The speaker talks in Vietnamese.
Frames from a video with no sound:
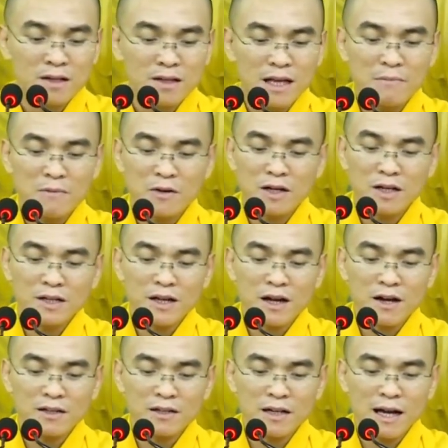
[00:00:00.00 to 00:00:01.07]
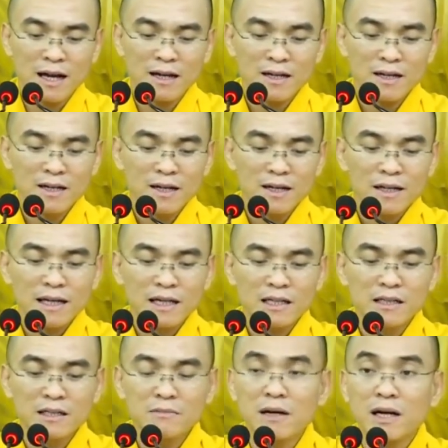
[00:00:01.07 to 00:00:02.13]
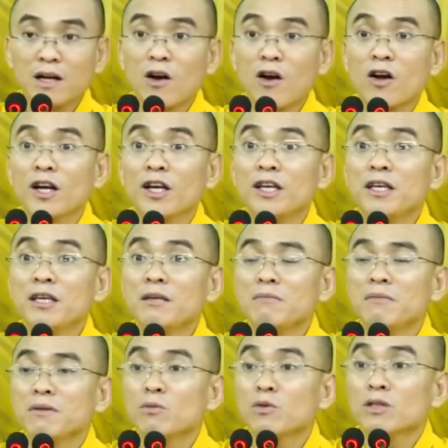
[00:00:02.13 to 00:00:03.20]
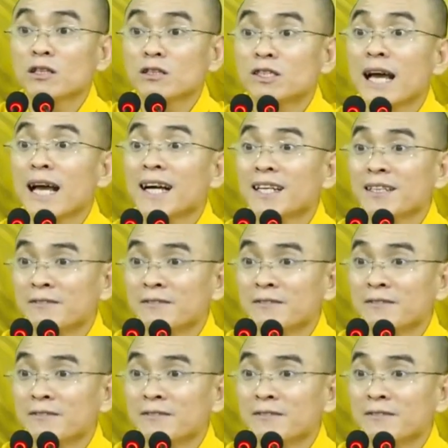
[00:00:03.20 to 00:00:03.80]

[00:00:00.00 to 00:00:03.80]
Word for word: thêm một cái lý do nữa là cái người mà có ý muốn tự sát